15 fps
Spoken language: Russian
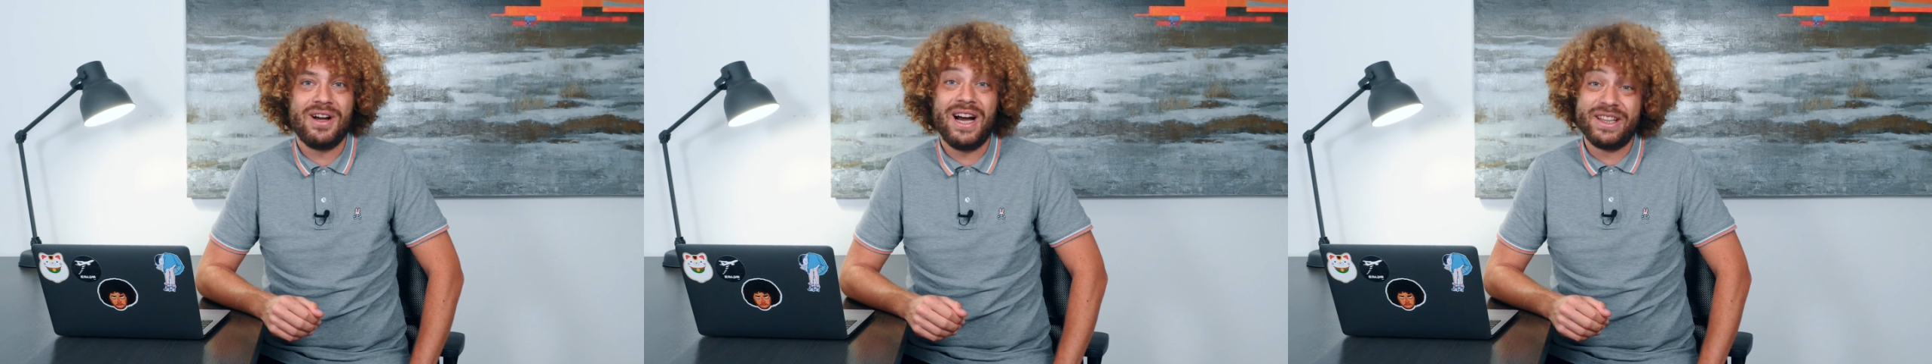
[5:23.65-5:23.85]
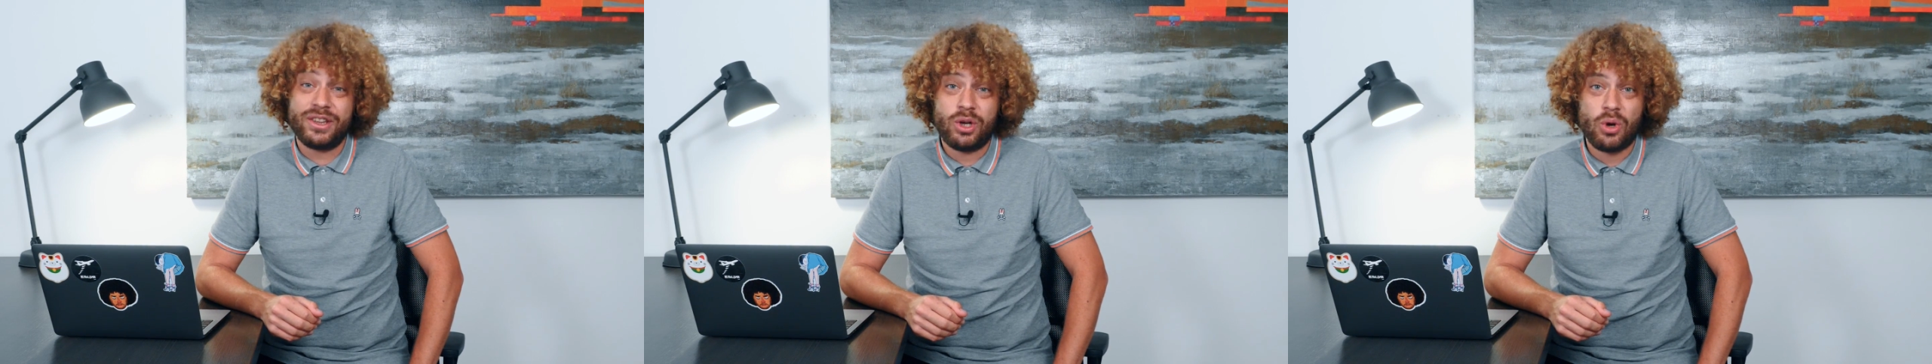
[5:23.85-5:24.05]

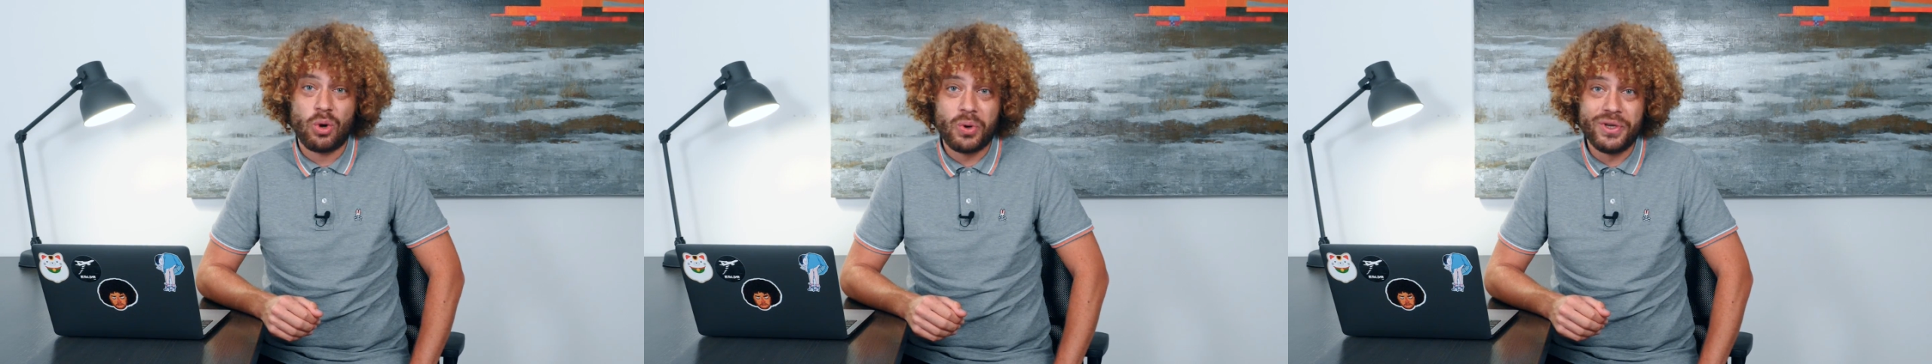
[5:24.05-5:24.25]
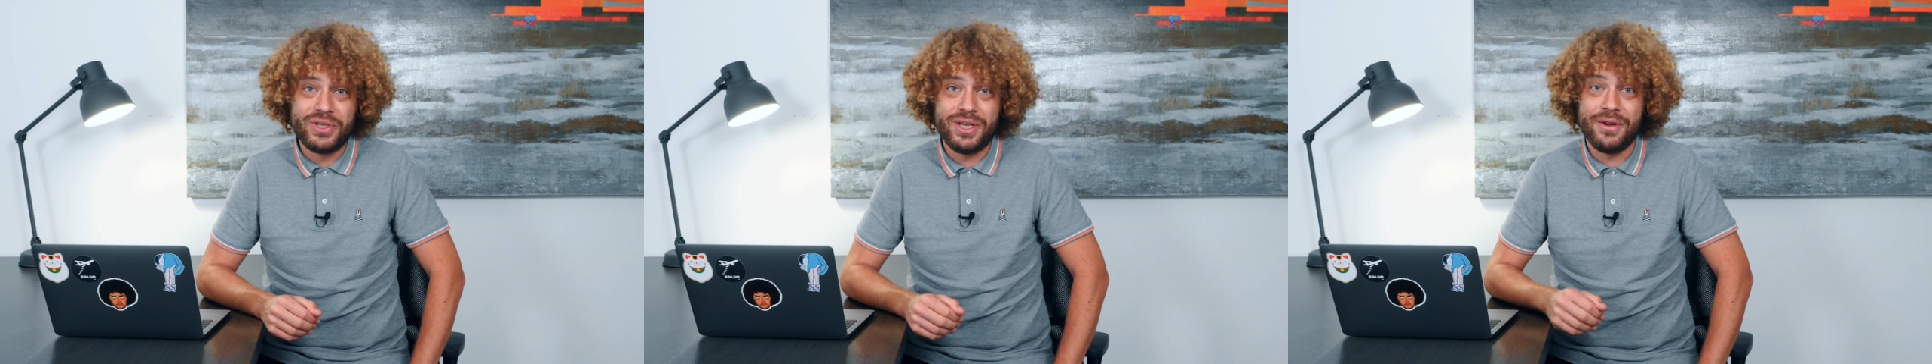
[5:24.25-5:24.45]

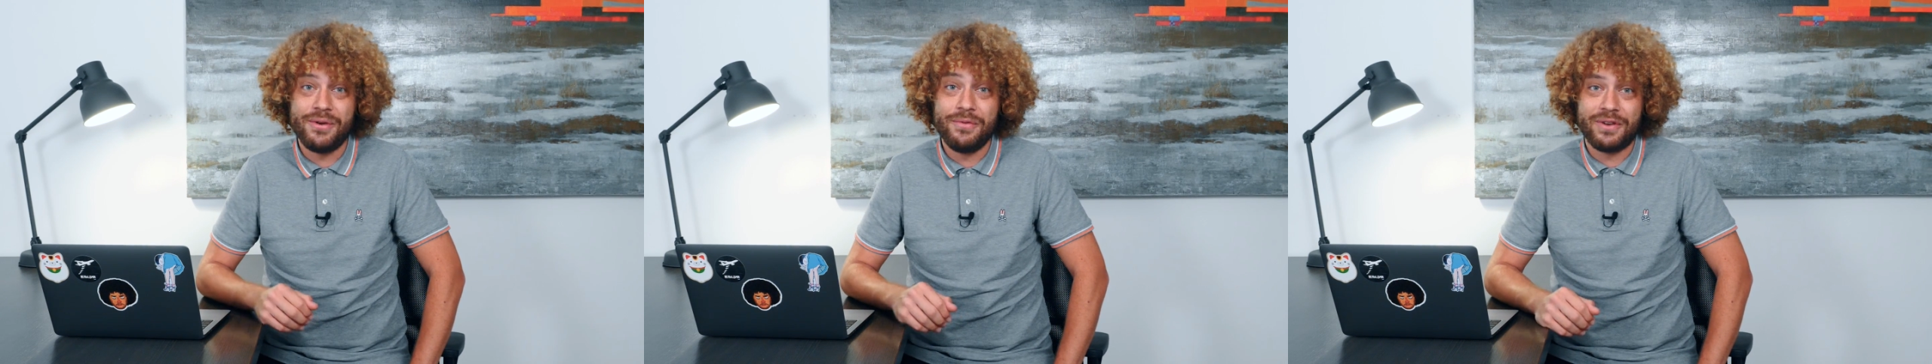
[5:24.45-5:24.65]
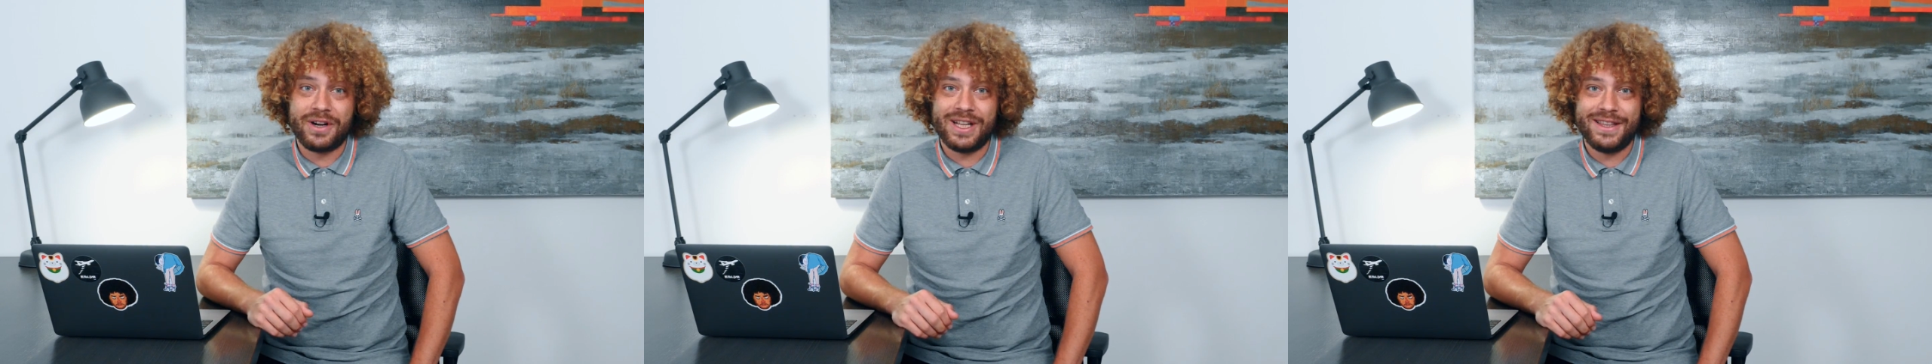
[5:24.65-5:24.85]
откройте
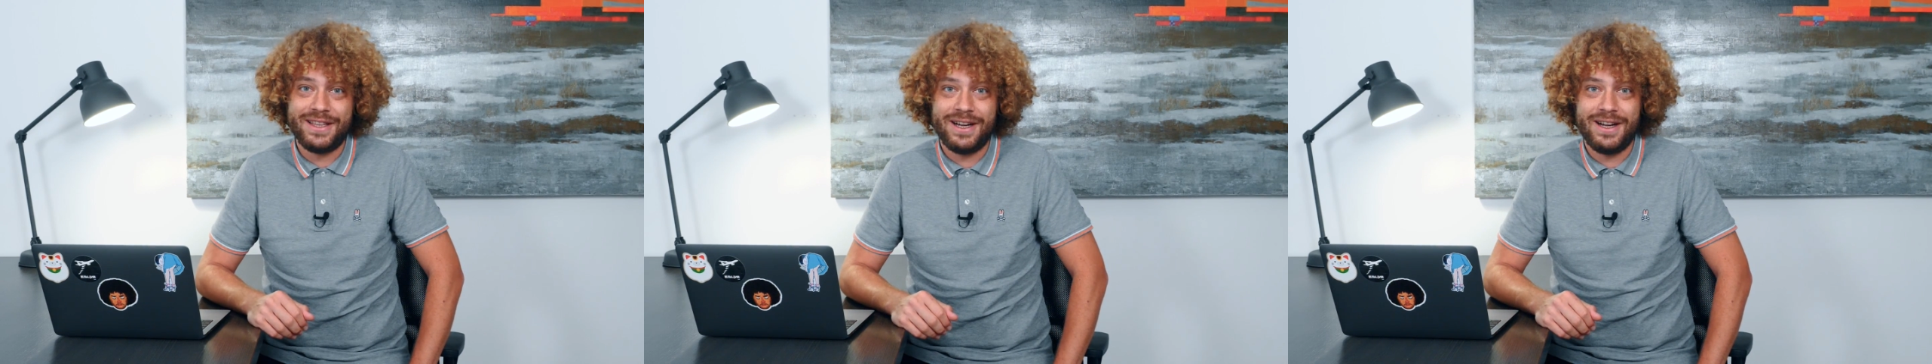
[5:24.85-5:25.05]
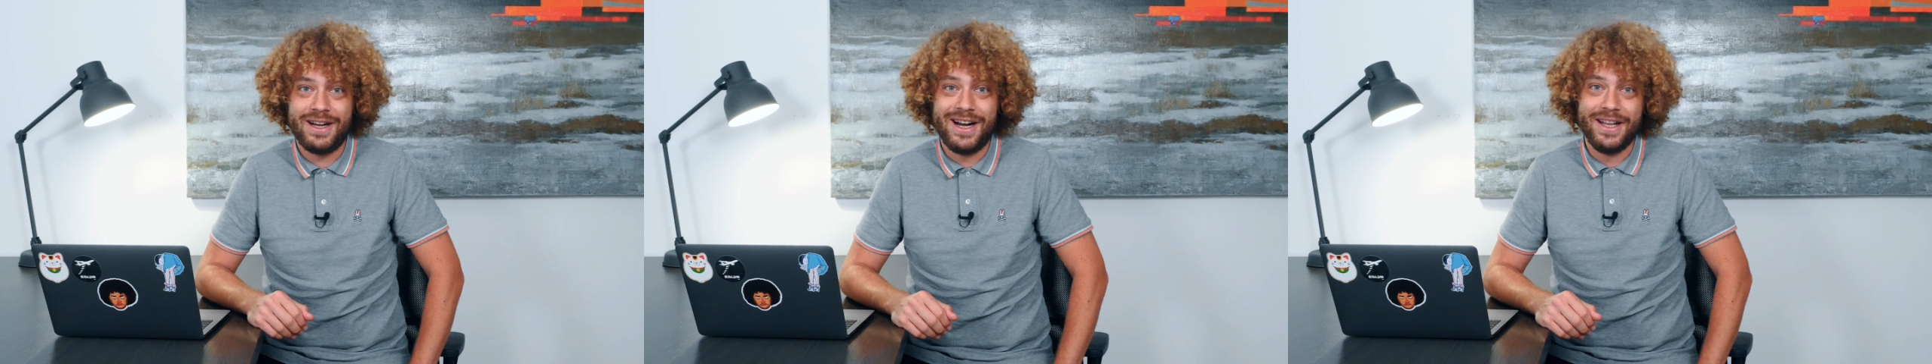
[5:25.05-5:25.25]

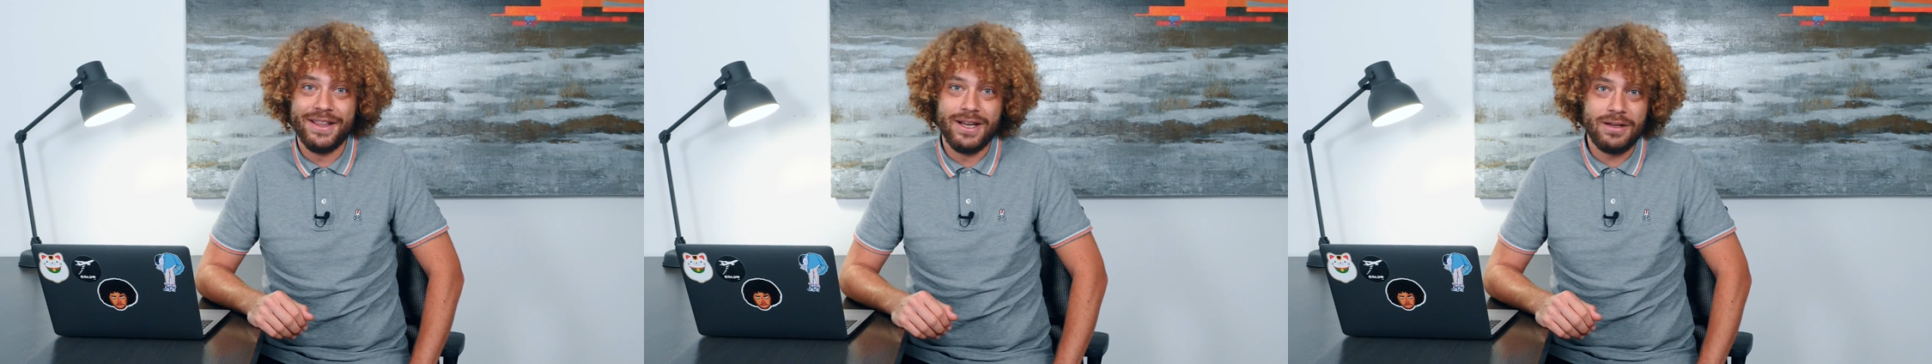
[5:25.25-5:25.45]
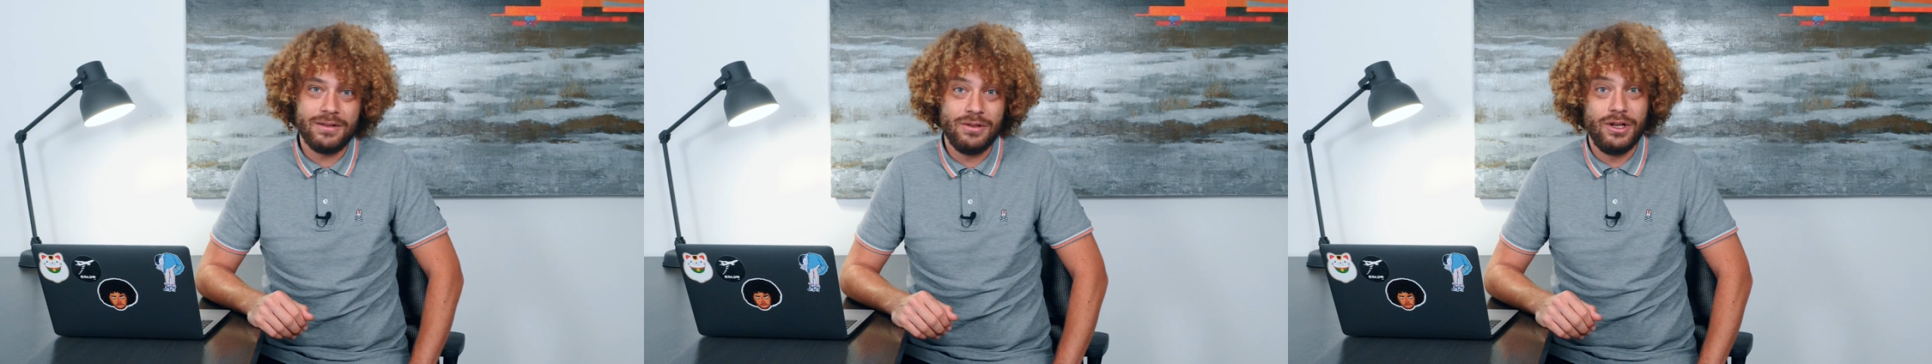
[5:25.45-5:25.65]
врата
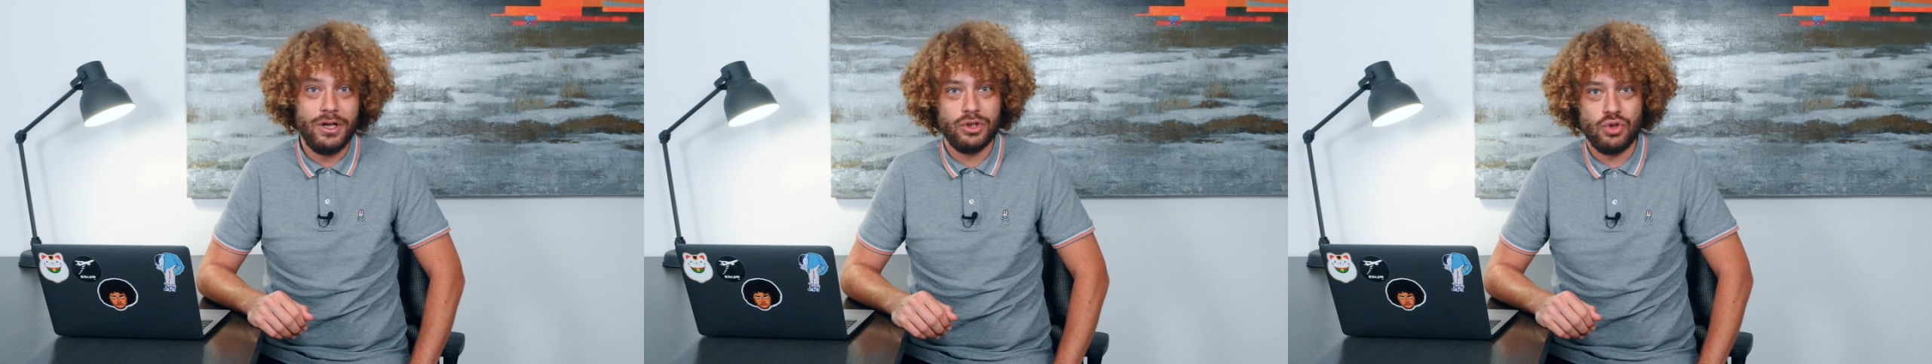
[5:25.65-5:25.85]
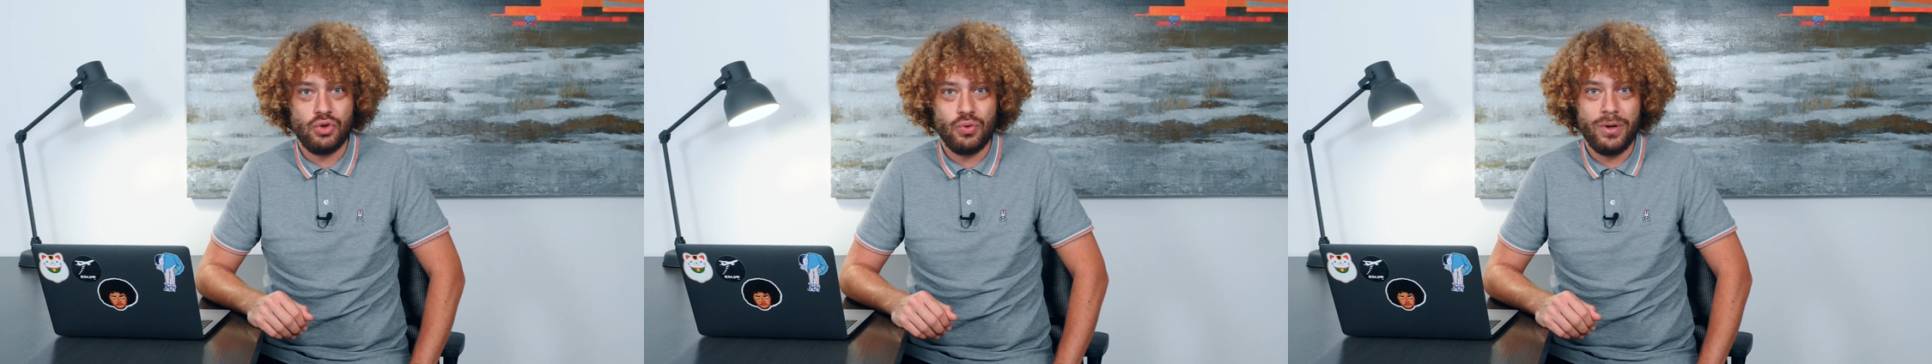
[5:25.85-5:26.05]
ада
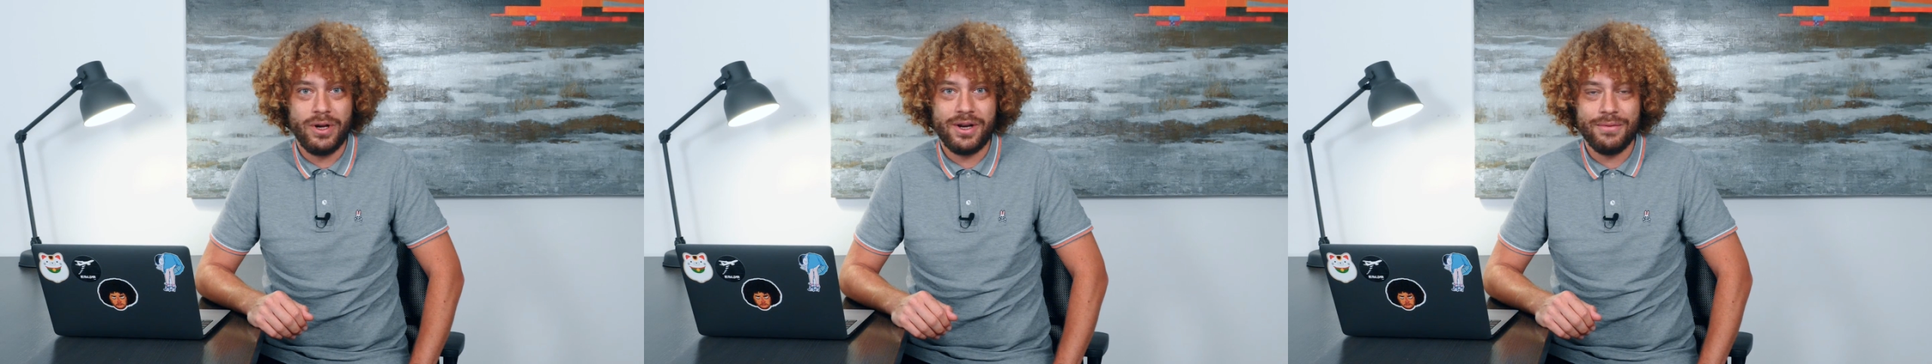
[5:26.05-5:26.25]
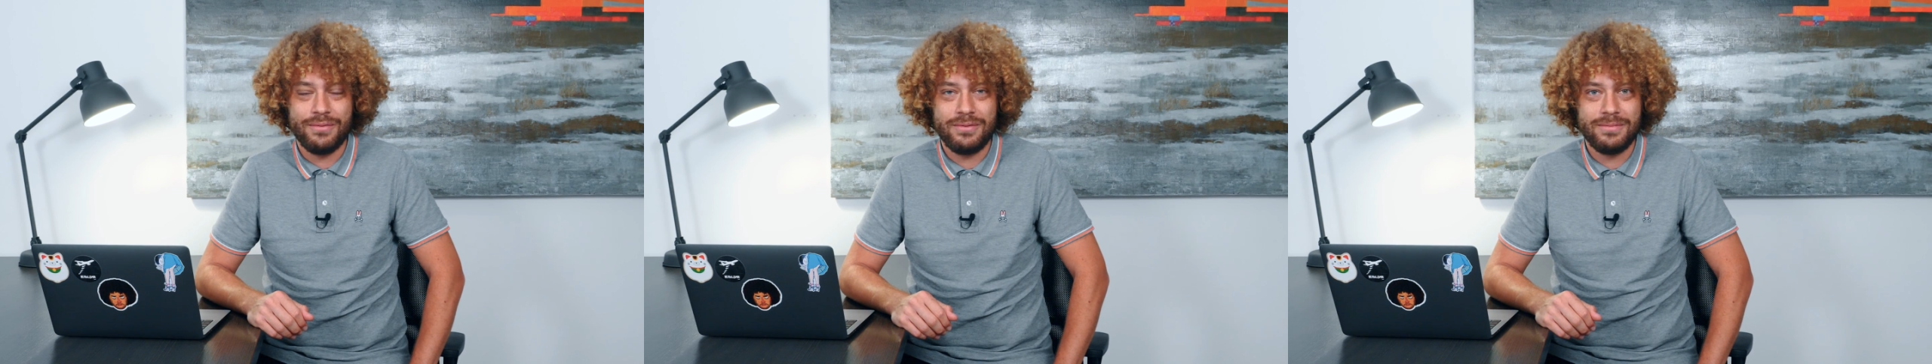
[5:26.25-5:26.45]
для жуликов.